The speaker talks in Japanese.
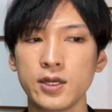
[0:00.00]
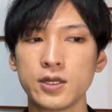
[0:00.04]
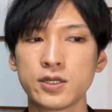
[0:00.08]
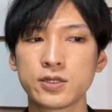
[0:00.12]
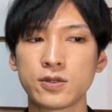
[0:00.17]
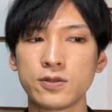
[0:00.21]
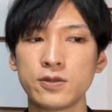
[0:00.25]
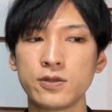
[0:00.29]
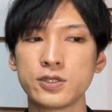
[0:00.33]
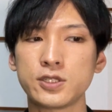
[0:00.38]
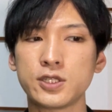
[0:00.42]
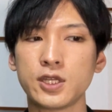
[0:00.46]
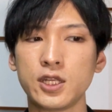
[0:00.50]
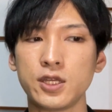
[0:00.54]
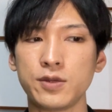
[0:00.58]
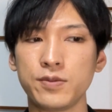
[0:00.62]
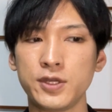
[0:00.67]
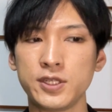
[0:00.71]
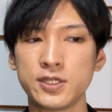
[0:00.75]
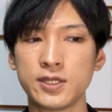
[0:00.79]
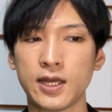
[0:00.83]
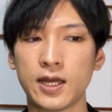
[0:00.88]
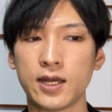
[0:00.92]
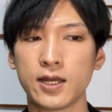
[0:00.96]
その下に
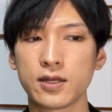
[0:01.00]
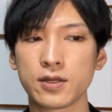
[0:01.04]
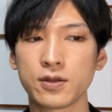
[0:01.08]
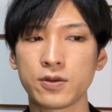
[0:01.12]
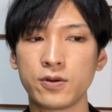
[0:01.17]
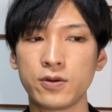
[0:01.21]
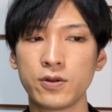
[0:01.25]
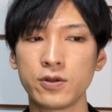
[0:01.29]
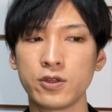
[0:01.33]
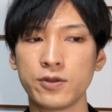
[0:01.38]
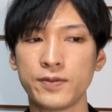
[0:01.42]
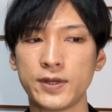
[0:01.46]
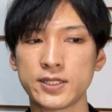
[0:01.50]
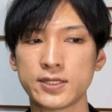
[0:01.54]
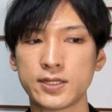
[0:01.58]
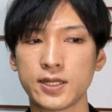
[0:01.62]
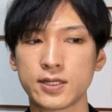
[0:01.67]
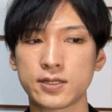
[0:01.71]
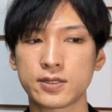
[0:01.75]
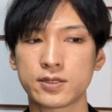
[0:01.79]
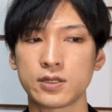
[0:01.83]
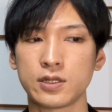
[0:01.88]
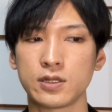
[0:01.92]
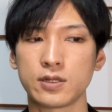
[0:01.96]
ビザ、
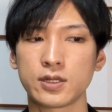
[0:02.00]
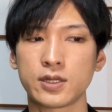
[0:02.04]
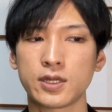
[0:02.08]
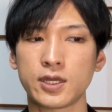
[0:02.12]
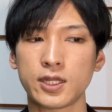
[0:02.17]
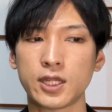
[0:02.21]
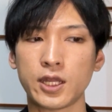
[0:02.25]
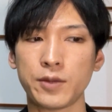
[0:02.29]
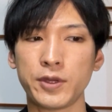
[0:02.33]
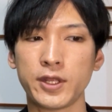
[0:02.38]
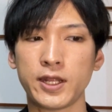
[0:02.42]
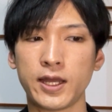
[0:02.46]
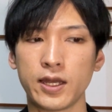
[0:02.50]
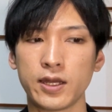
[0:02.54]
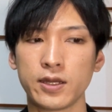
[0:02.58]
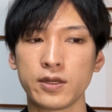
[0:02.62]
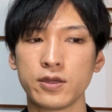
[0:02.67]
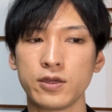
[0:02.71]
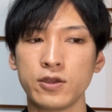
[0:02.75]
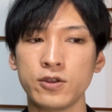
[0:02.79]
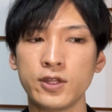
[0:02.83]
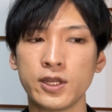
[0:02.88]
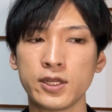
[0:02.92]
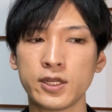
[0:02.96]
ゴールドマンサックス、キャタピラ、
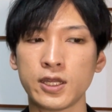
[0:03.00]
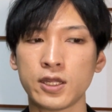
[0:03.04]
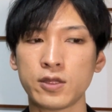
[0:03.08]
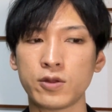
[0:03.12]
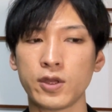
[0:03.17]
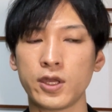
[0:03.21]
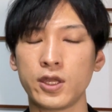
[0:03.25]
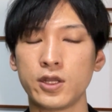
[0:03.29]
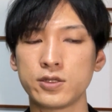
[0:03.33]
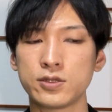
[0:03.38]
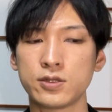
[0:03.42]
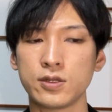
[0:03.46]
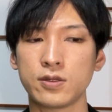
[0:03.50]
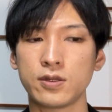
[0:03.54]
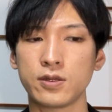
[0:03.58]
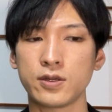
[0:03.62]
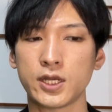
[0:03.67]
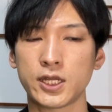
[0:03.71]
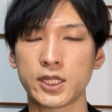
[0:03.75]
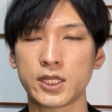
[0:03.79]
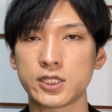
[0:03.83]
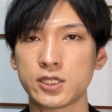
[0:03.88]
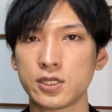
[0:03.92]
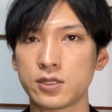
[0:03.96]
ユナイテッドヘルスっていう
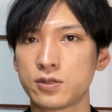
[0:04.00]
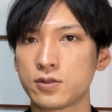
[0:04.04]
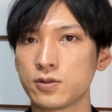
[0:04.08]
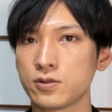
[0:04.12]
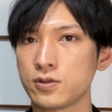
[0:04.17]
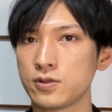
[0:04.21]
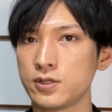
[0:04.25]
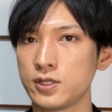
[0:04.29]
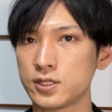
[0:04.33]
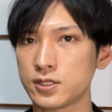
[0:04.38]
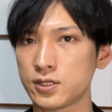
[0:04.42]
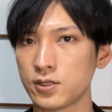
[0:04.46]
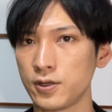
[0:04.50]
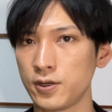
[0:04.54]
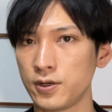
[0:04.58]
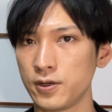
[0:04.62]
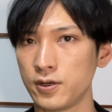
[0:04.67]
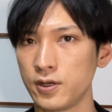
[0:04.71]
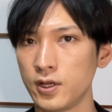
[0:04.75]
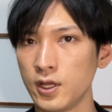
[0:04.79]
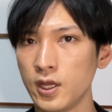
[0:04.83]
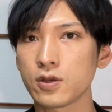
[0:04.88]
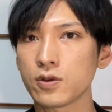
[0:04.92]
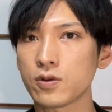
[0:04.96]
形で続くんですけど、